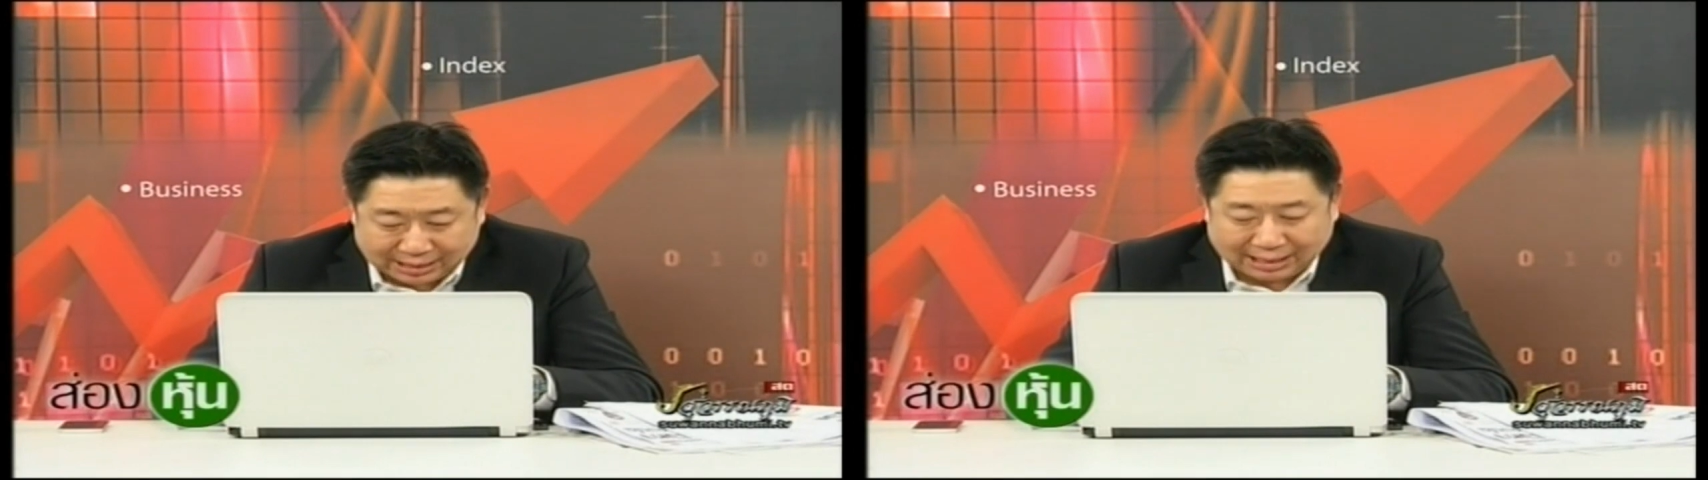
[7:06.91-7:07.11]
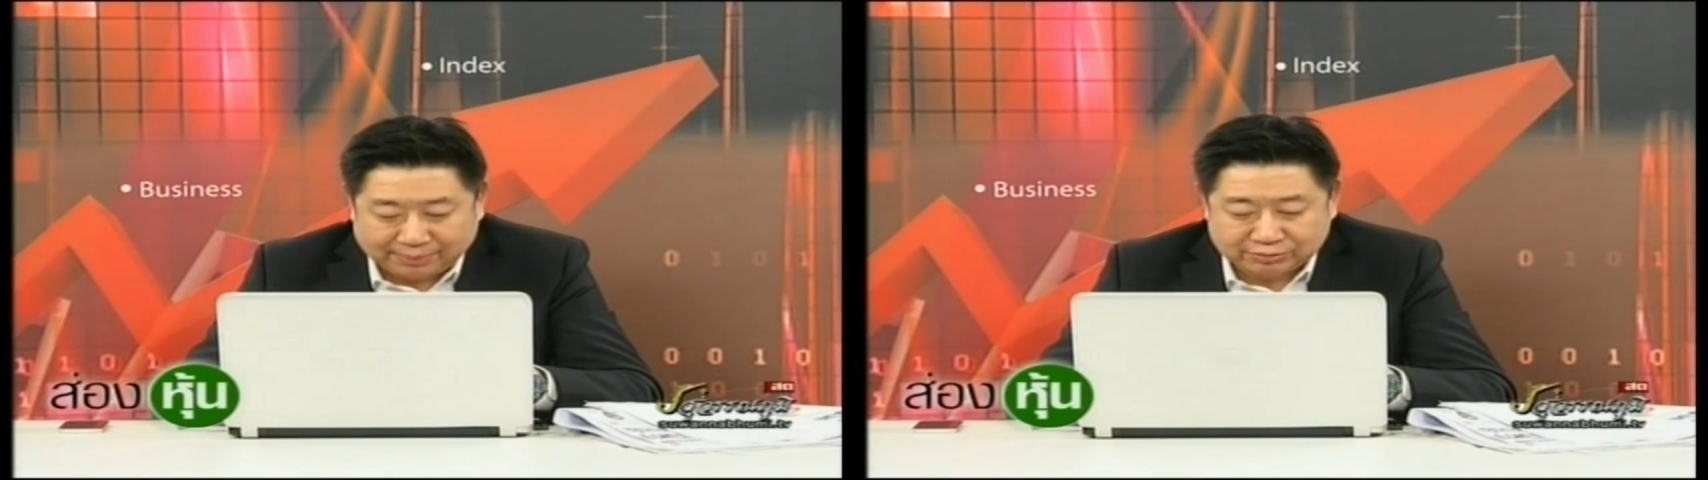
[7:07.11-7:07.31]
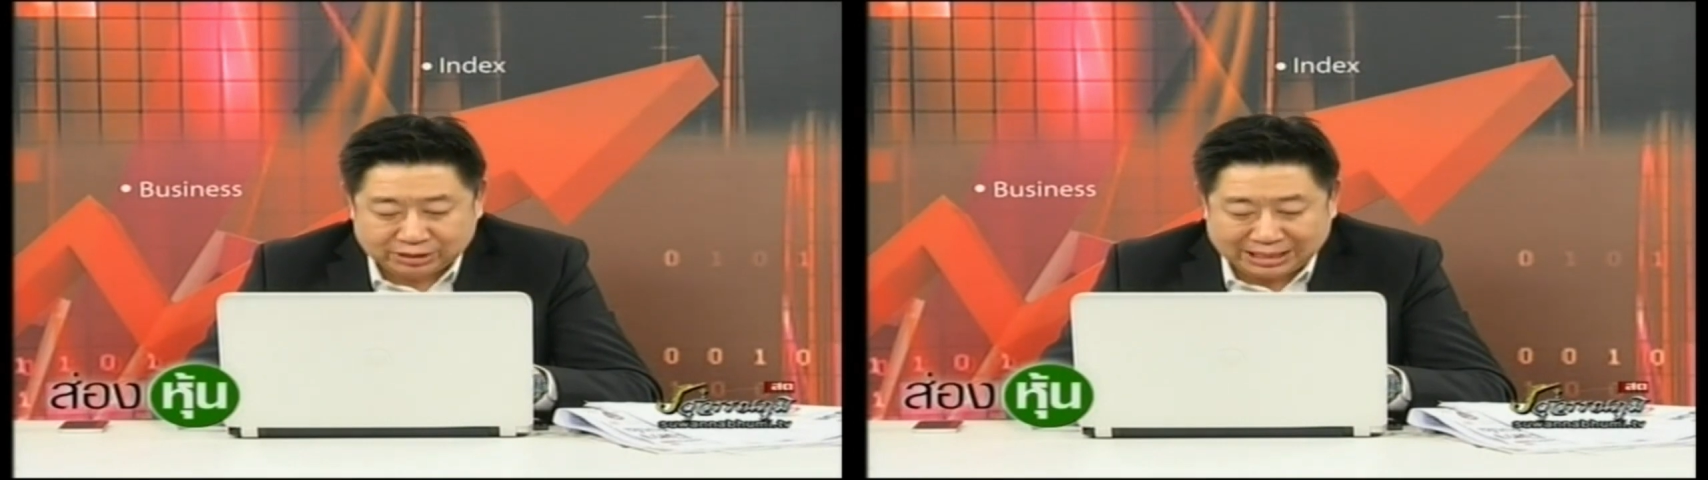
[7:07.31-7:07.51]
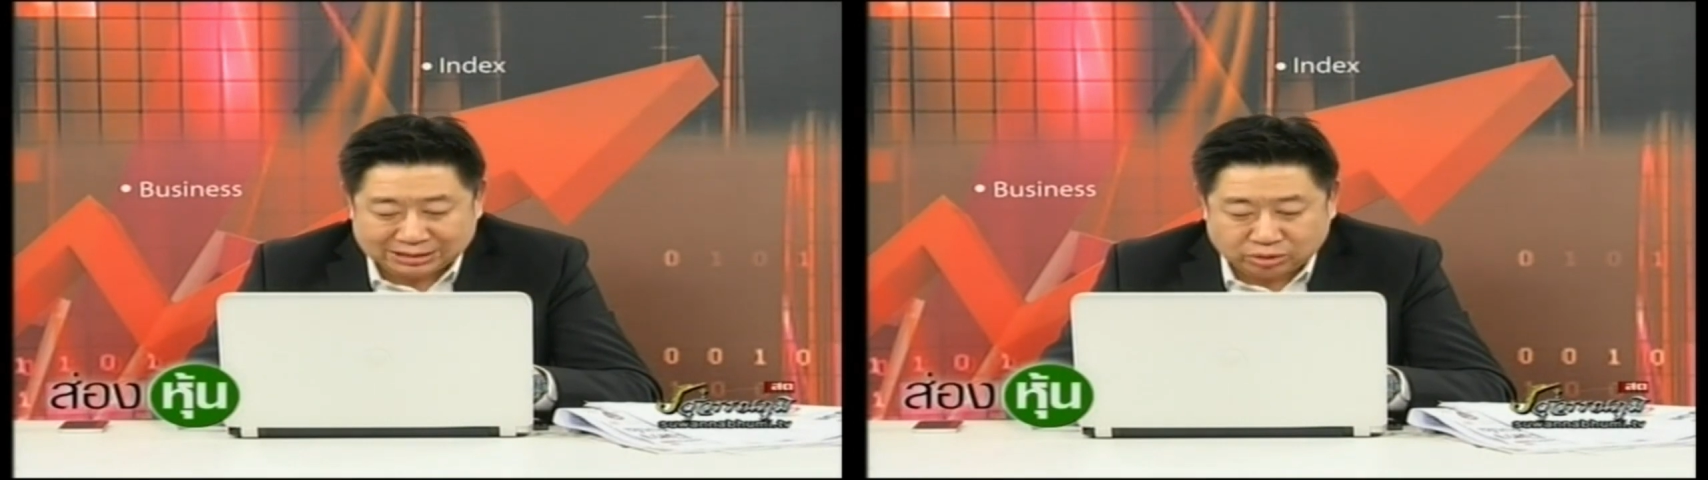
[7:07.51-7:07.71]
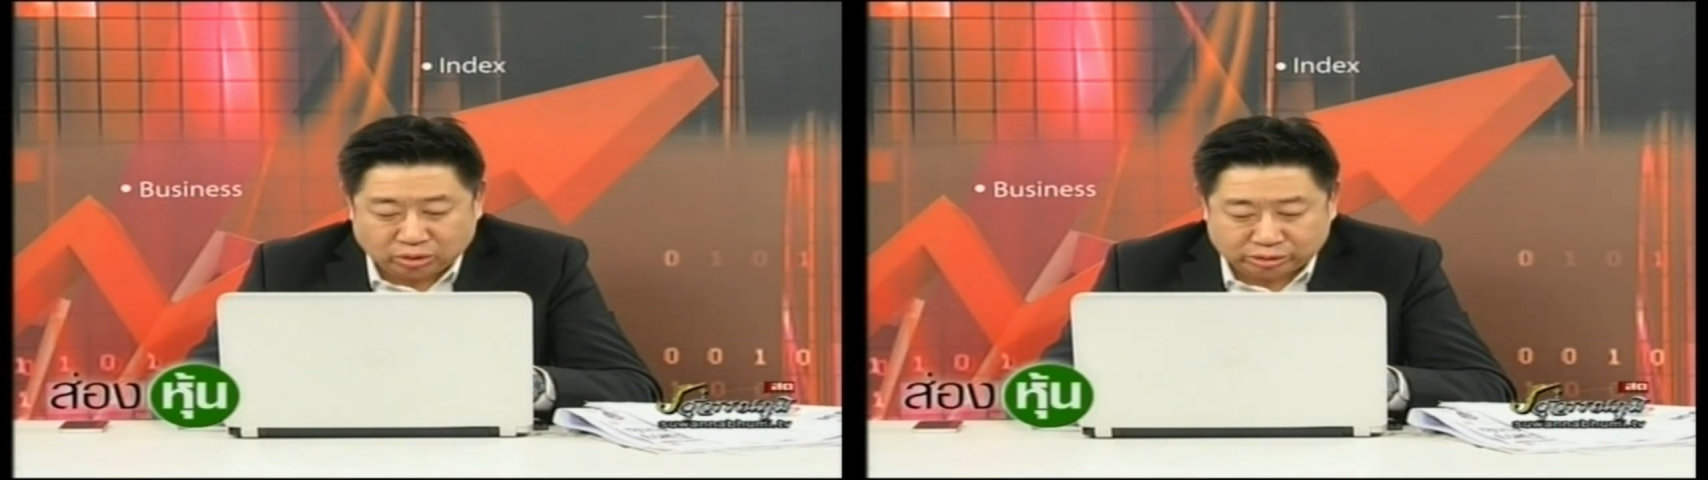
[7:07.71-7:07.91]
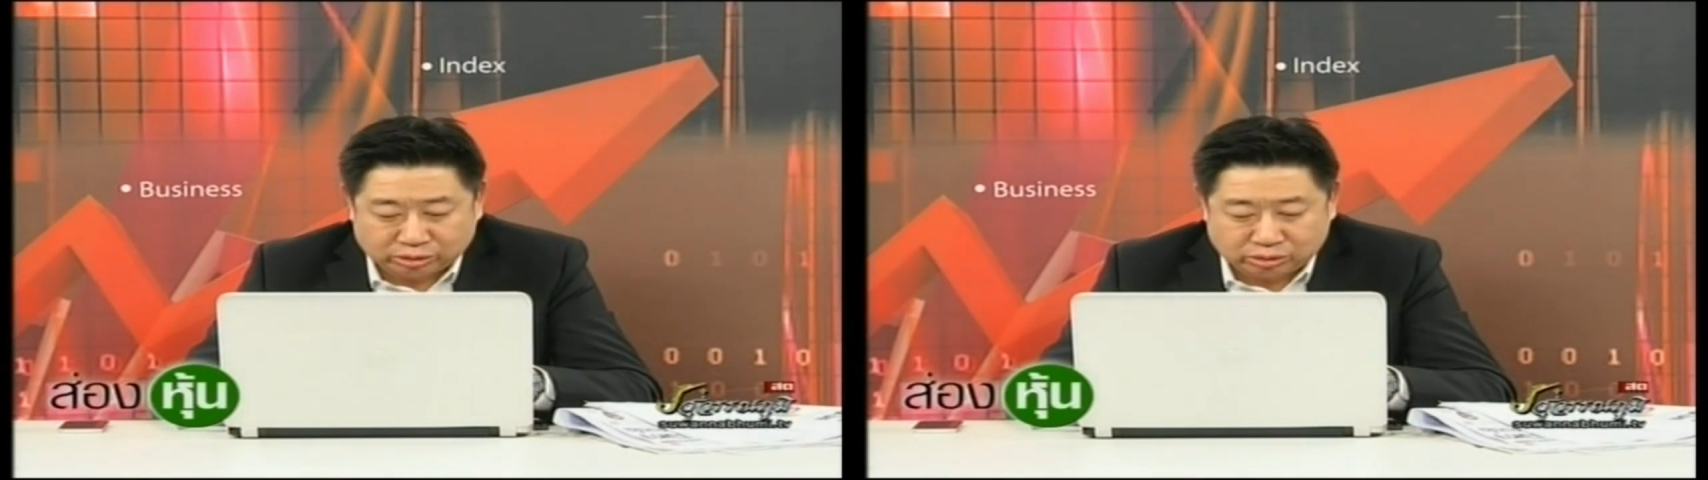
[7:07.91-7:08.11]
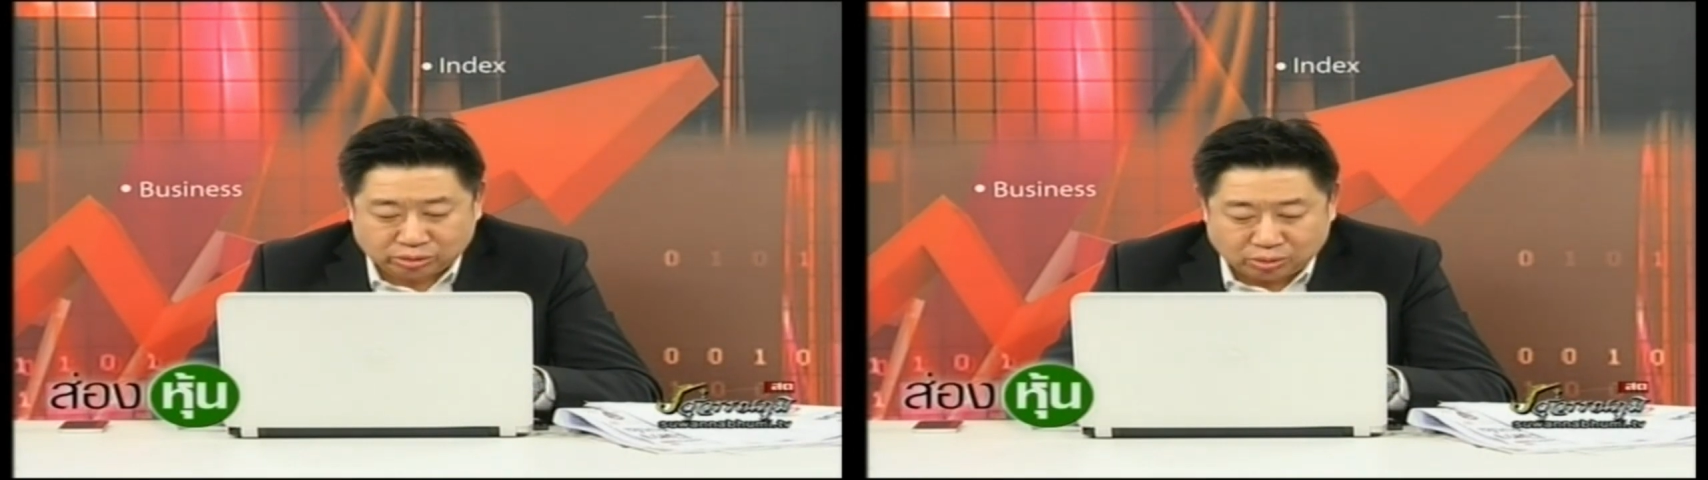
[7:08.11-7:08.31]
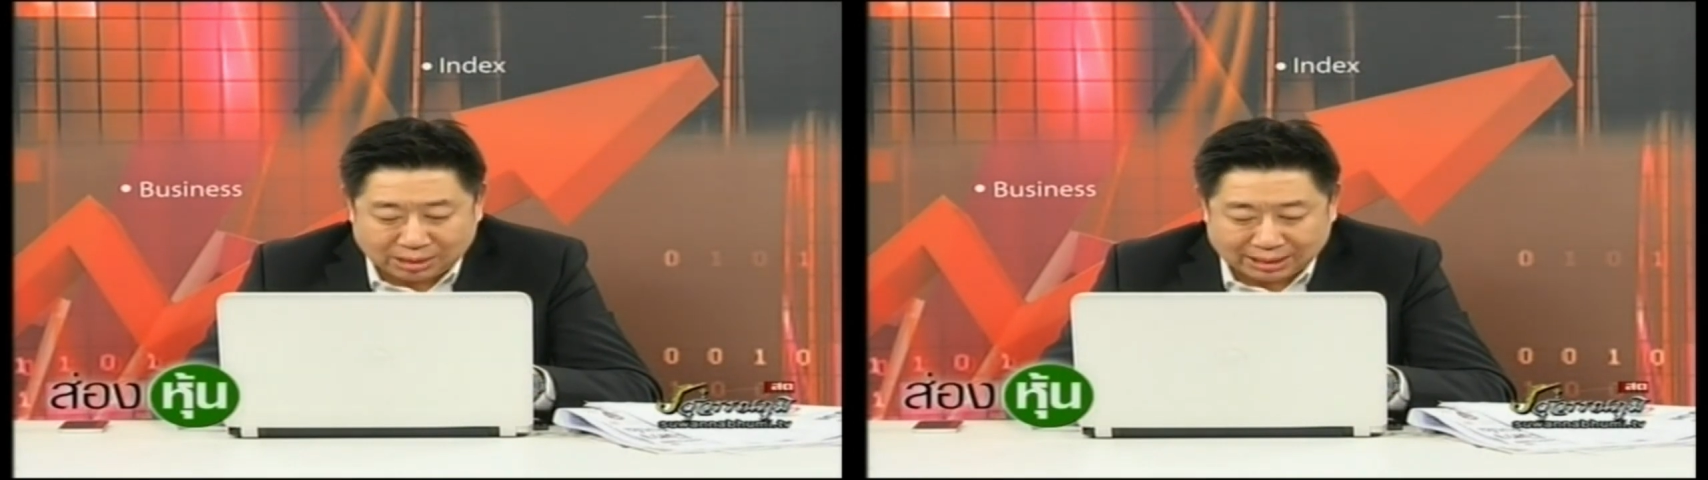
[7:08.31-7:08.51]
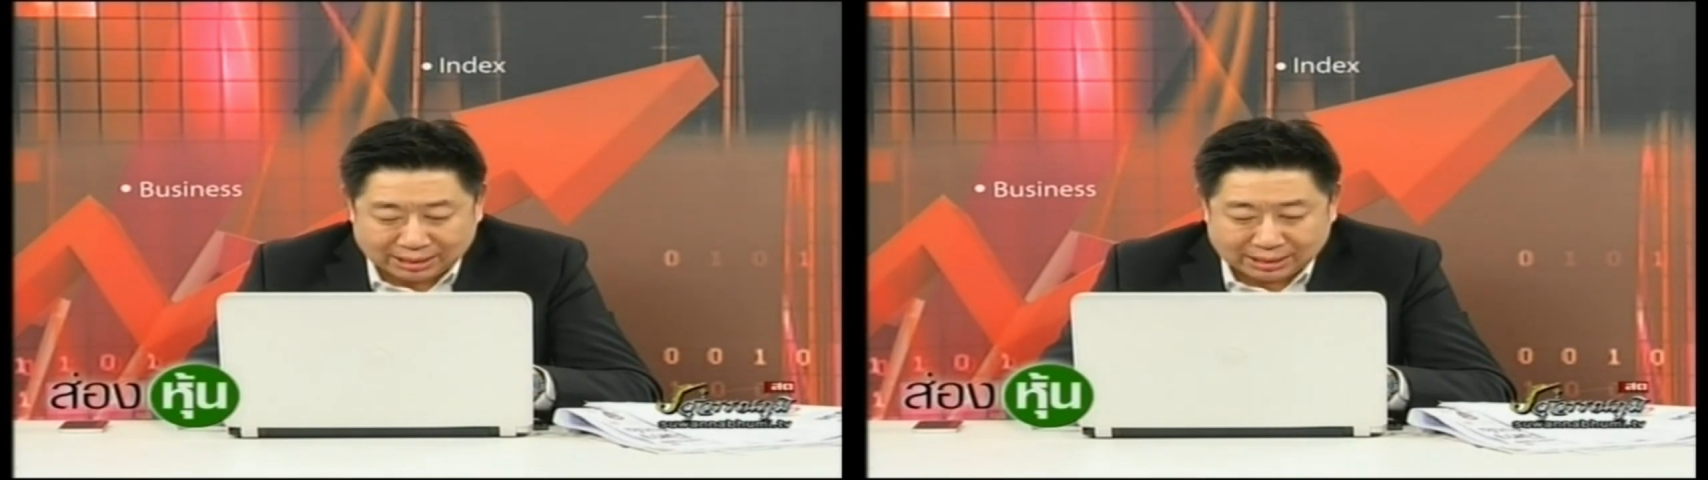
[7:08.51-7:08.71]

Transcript: นะครับเอกสะกดตัว